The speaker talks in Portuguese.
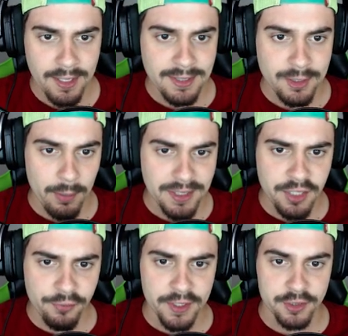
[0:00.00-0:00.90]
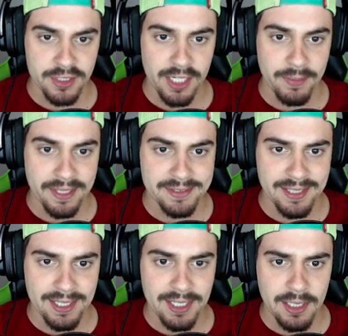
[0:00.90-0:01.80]
Então é mais difícil. Eu já eliminei isso
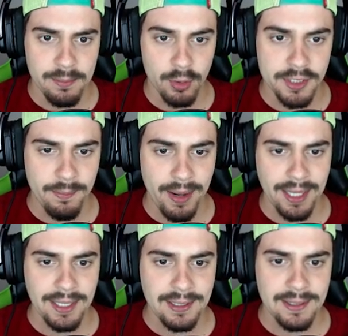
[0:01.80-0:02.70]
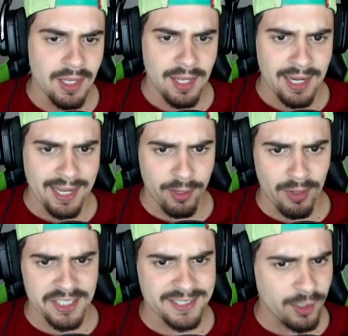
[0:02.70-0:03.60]
daqui, boa demais. Cara, eu
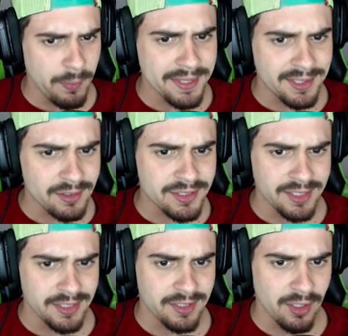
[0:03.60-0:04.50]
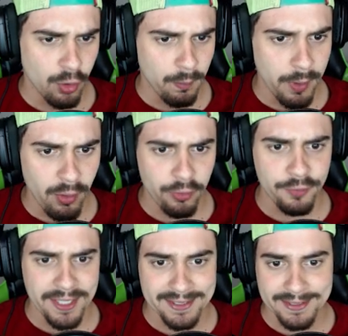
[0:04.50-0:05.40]
acho que tá aumentando sim. O meu
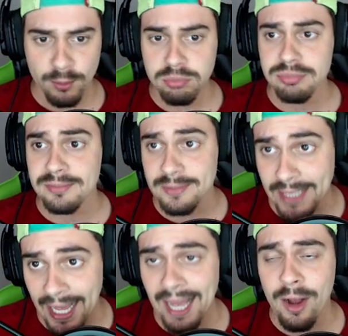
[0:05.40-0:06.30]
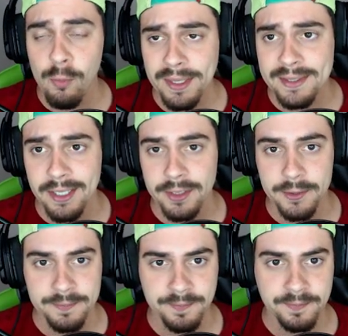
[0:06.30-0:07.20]
alfinetão tá
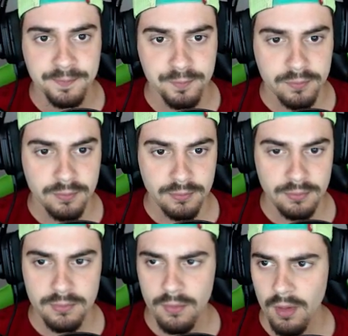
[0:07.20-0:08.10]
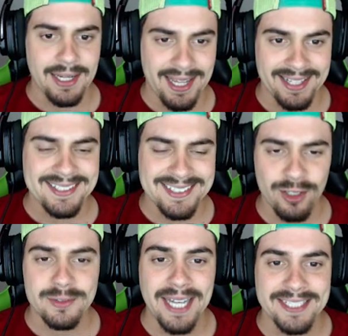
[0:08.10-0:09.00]
aumentando. Cara, que
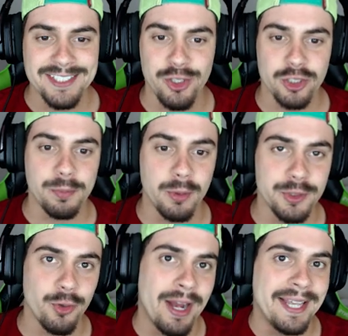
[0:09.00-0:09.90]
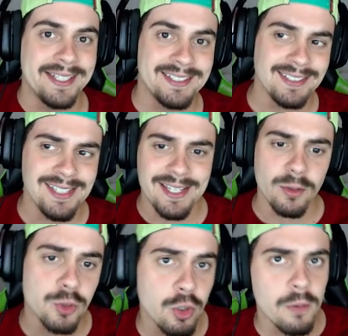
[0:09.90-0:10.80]
saudade de jogos ponteio raiz. Isso daqui é
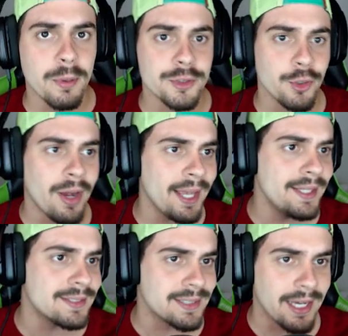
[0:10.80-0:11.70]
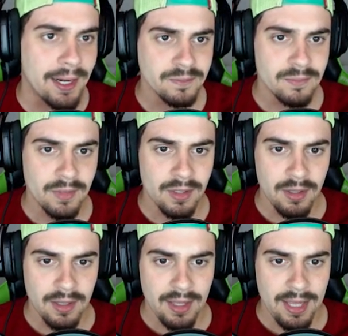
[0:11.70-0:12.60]
um jogo ponteio raiz, cara.
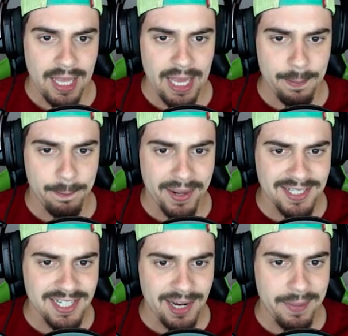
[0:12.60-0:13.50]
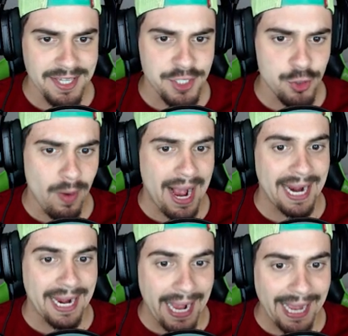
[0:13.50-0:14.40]
É praticamente um
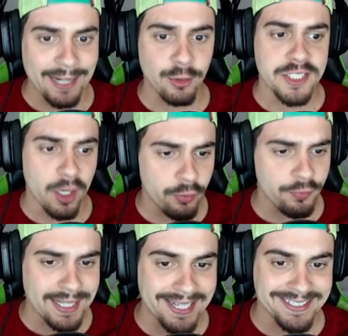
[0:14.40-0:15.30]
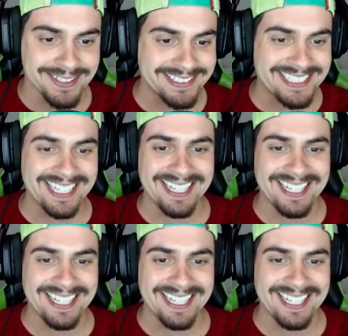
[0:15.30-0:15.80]
agário de alfinetes.